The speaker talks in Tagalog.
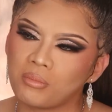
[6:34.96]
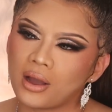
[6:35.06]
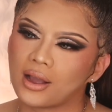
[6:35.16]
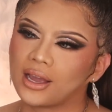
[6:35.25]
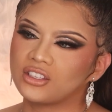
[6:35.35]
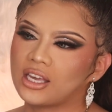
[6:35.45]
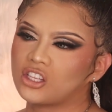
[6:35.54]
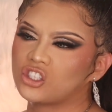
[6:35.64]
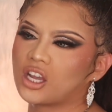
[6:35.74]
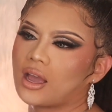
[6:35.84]
yung mga
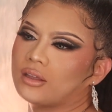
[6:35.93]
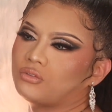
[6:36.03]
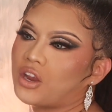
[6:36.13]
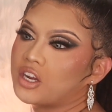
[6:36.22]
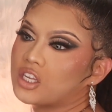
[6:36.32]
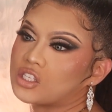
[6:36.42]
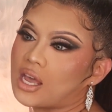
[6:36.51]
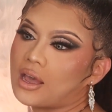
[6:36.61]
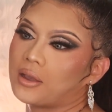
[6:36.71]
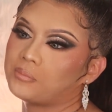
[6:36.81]
ganyan. At saka, in
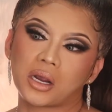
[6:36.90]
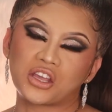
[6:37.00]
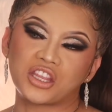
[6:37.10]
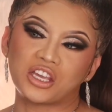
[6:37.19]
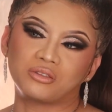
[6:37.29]
fairness ha, maganda